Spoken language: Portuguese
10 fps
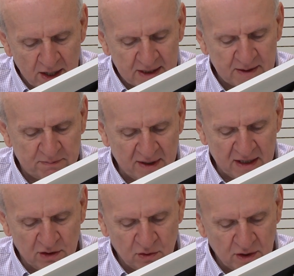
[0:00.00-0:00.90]

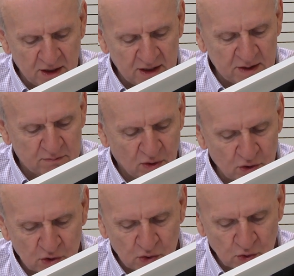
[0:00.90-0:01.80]
Espelho
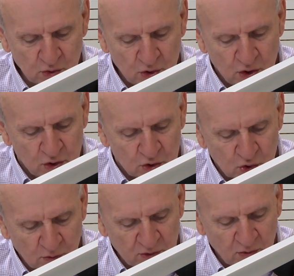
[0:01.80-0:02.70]
Esboço
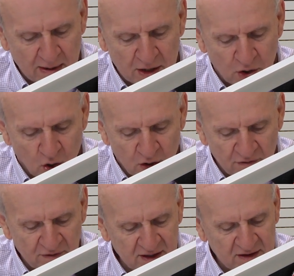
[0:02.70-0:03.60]
sobre uma
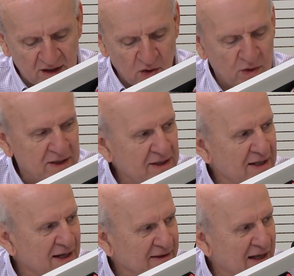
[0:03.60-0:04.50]
nova
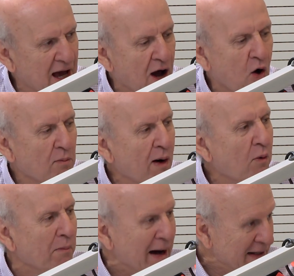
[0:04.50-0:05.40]
teoria da alma
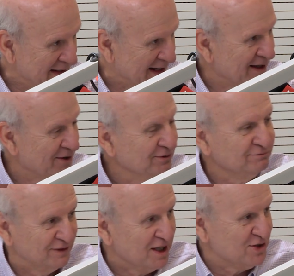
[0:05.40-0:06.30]
humana. É um
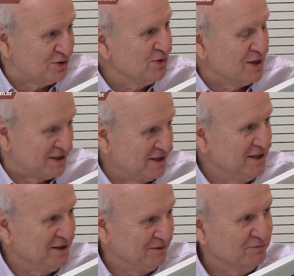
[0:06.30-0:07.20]
texto
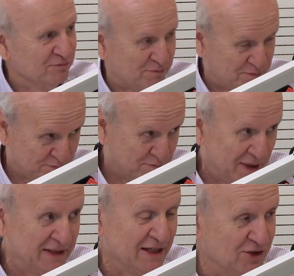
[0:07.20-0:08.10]
assim
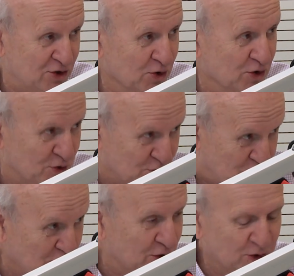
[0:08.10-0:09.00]
pretensioso, um
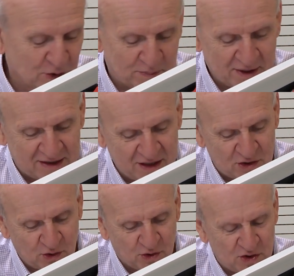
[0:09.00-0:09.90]
título
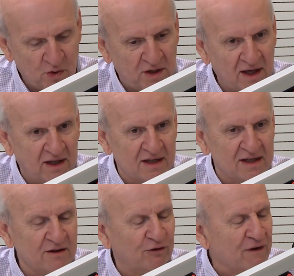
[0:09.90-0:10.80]
pretensioso. E o que, que
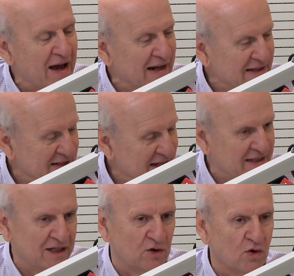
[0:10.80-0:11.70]
ele fala
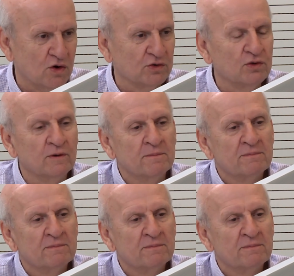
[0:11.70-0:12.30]
nesse conto?